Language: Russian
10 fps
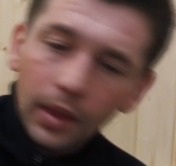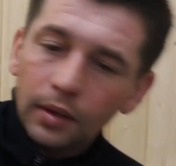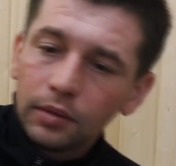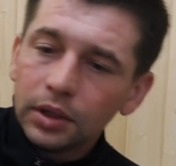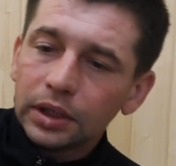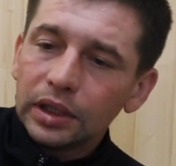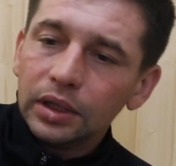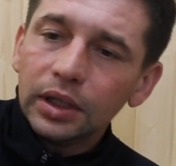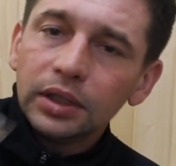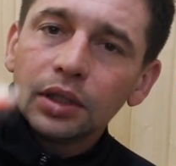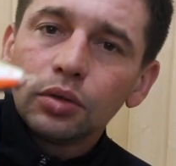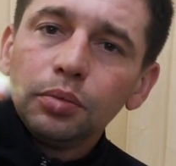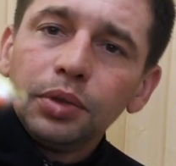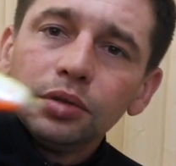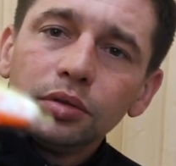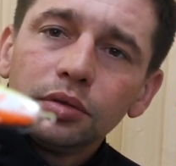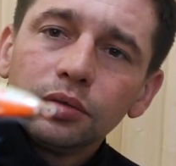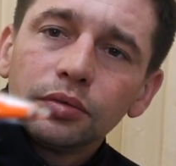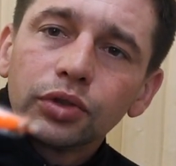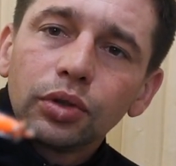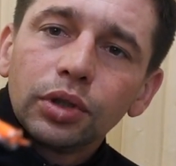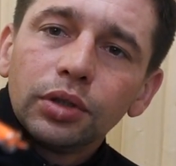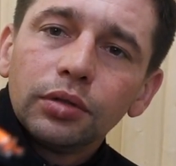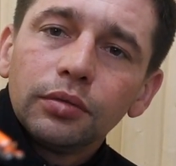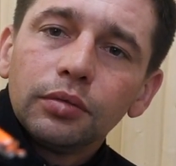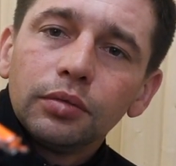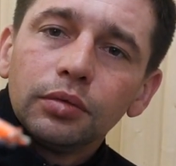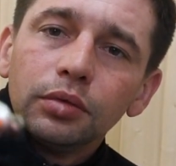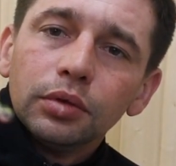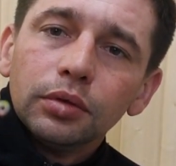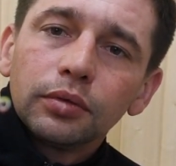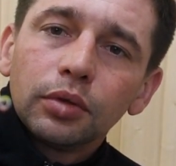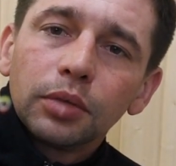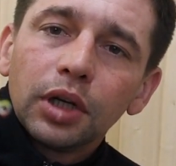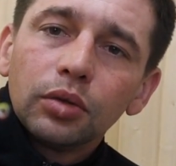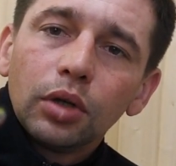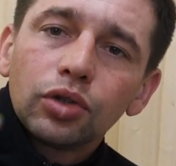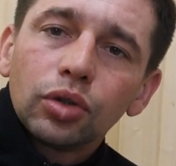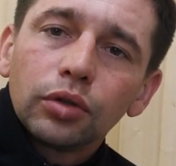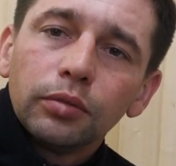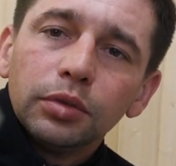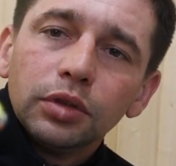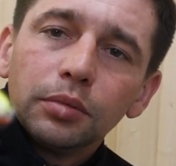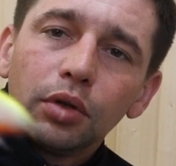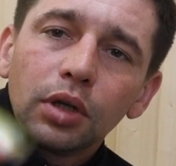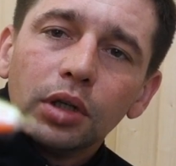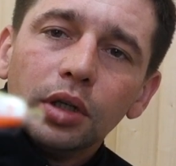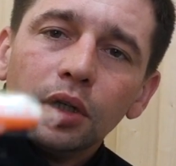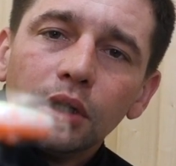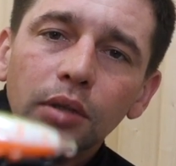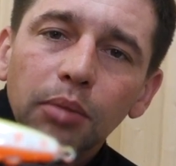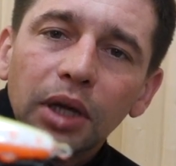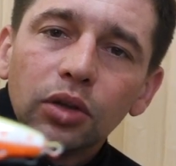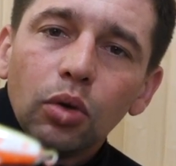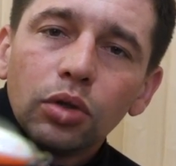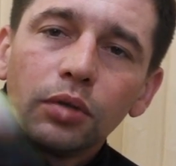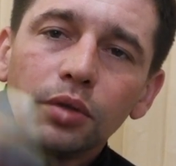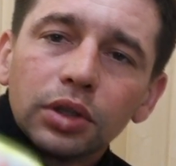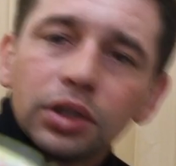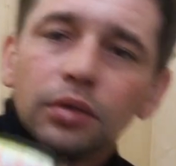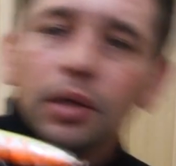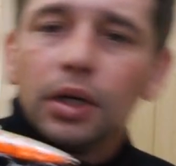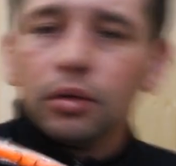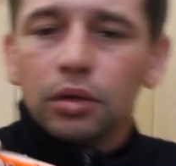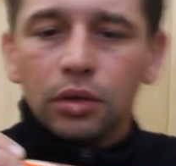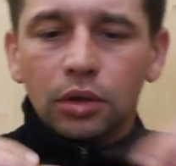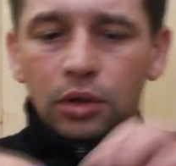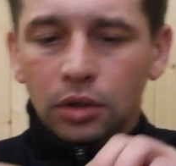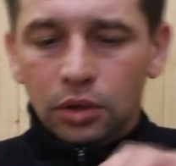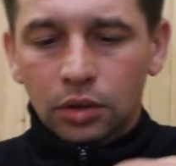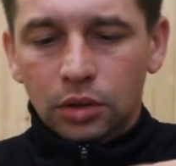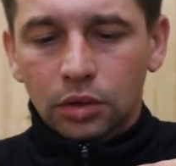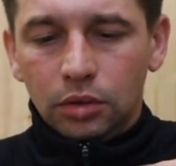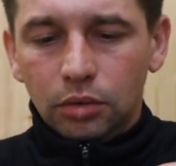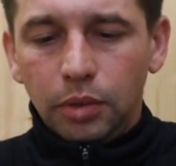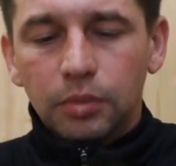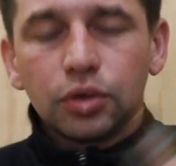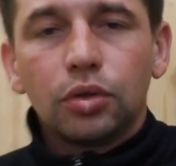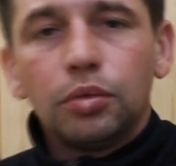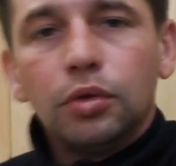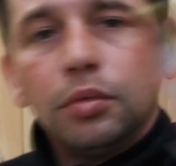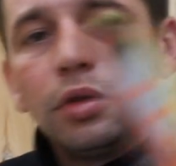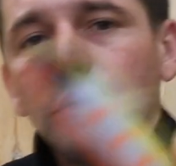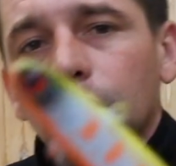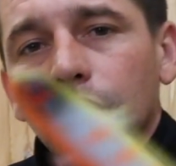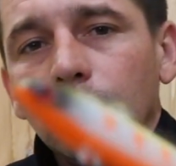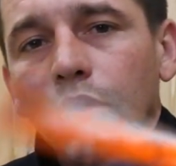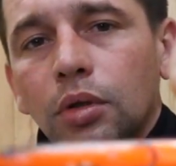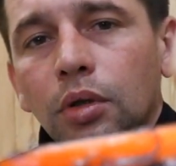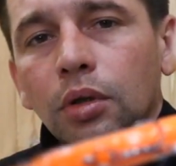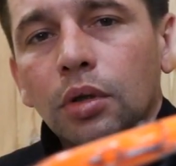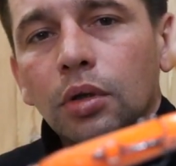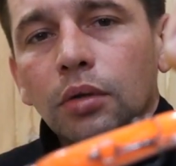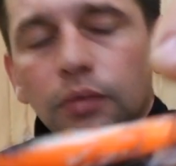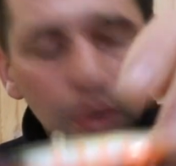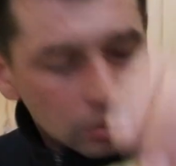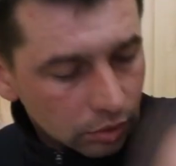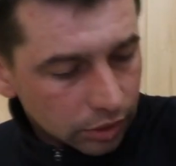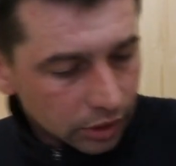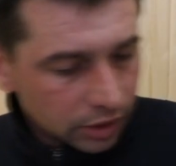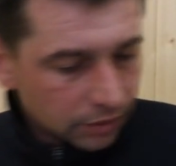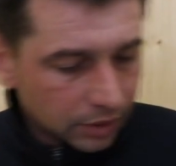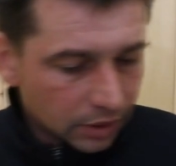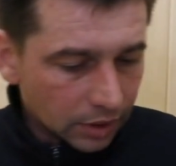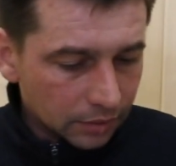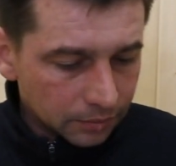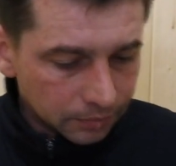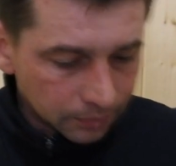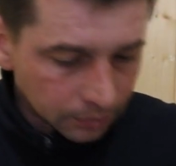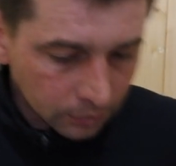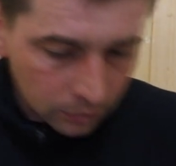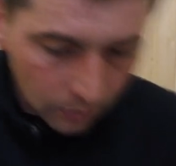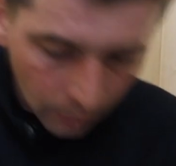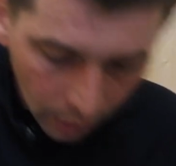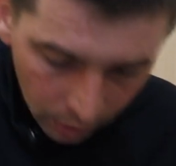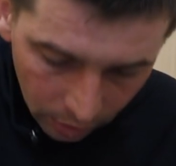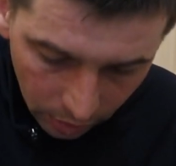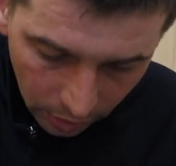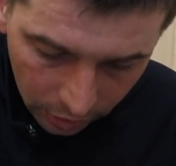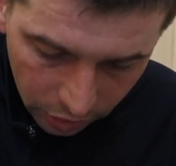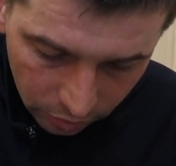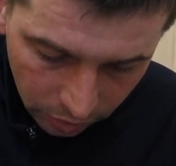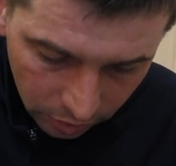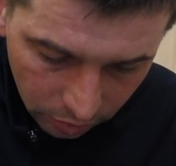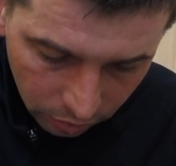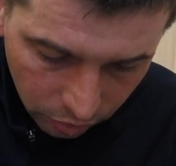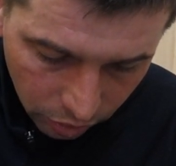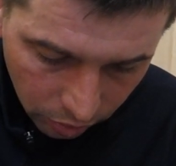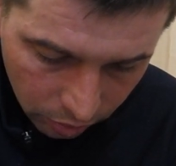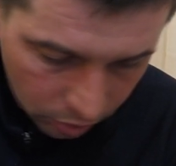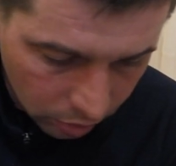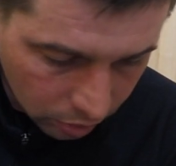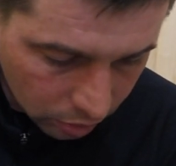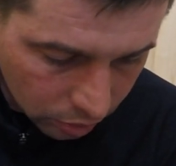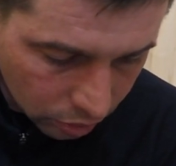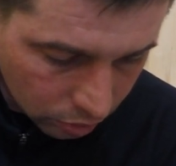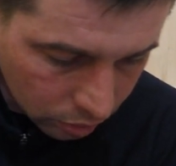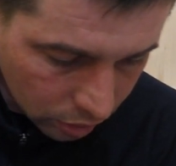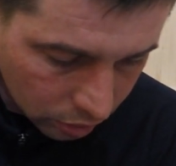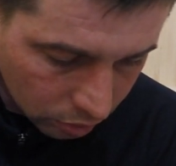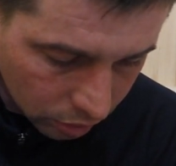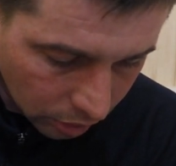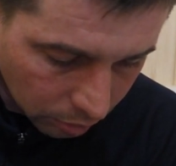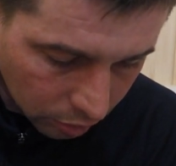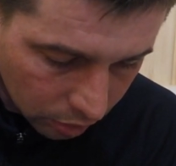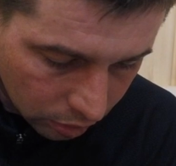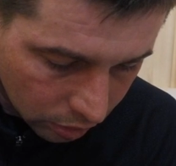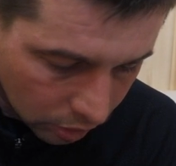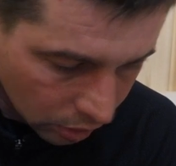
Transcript: Вот это китайский купил. Вроде э, в том году отчетов было много. Батон его называют. Ну, попробуем. В такой расцветке. Дальше у нас тут что? Что у нас тут работало?